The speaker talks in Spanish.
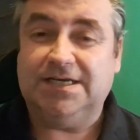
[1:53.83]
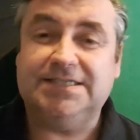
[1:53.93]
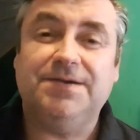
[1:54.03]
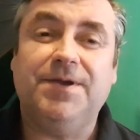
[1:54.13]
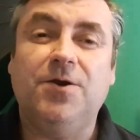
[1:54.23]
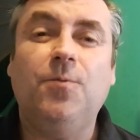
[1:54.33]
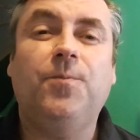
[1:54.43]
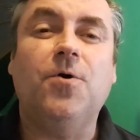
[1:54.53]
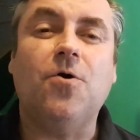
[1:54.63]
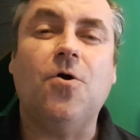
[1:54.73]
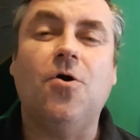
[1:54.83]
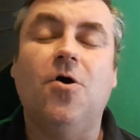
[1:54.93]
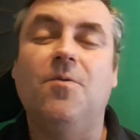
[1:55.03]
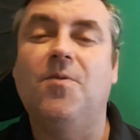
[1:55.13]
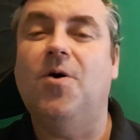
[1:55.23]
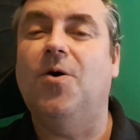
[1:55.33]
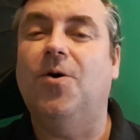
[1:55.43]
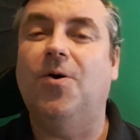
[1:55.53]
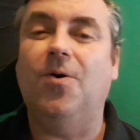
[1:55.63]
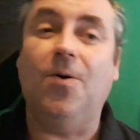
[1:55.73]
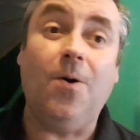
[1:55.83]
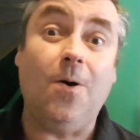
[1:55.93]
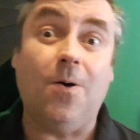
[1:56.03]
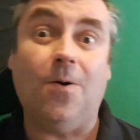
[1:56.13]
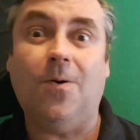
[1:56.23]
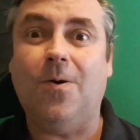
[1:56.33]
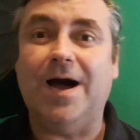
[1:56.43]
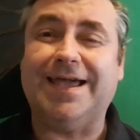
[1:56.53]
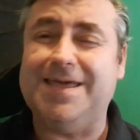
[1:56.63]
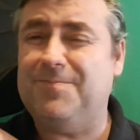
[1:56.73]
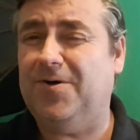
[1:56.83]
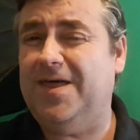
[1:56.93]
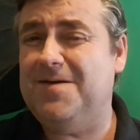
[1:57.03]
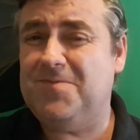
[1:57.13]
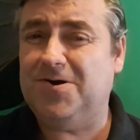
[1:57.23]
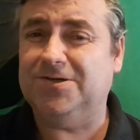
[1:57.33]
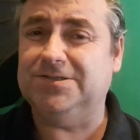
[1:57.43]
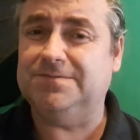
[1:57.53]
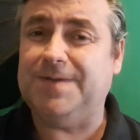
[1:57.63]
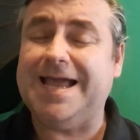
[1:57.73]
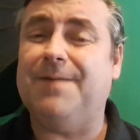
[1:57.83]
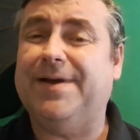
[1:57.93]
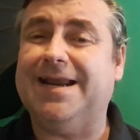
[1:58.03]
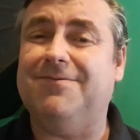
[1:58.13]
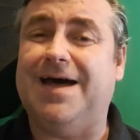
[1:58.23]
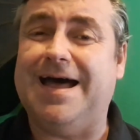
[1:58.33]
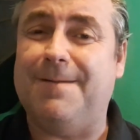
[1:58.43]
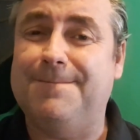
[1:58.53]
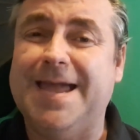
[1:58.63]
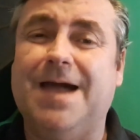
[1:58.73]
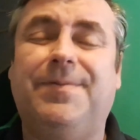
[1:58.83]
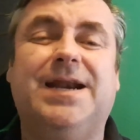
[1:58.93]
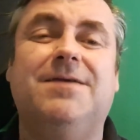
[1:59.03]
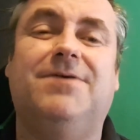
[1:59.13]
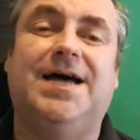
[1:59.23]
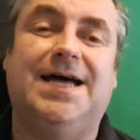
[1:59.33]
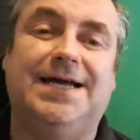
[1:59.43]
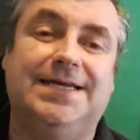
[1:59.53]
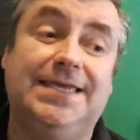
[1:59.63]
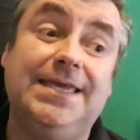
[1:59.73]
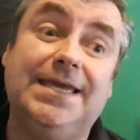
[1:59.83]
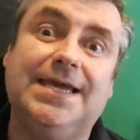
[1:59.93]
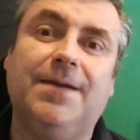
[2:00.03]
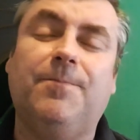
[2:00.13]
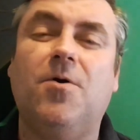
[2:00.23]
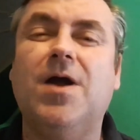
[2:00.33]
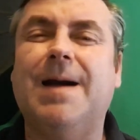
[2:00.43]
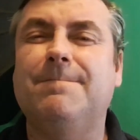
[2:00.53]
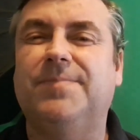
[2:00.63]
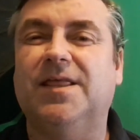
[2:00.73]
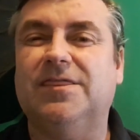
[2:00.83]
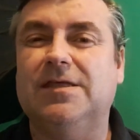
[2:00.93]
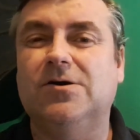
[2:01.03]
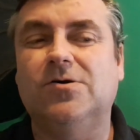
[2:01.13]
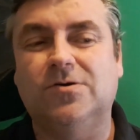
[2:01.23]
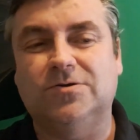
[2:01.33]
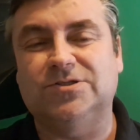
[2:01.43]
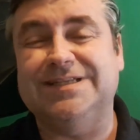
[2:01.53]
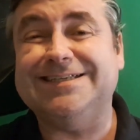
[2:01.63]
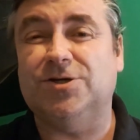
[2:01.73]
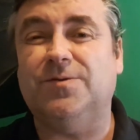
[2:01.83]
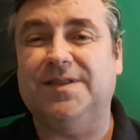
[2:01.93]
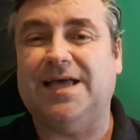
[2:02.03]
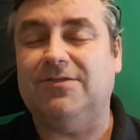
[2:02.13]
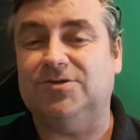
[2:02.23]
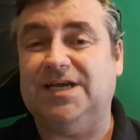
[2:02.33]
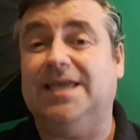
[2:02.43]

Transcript: que se vean un poco como... ¡Uh! Aquí podemos, venga para arriba, venga para arriba, y que pongan precios desorbitados.